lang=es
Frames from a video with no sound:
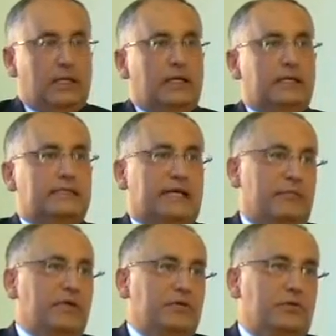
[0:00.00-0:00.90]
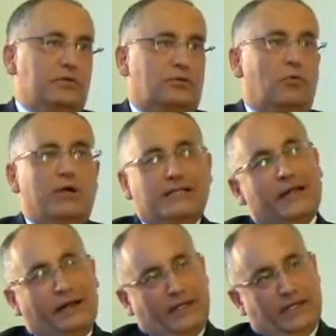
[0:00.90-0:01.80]
eh, servicios como es de
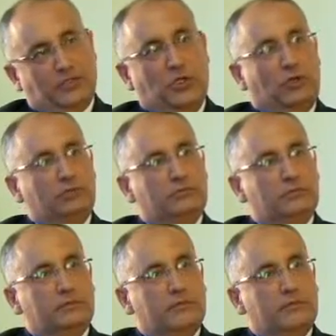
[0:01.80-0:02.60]
recreación,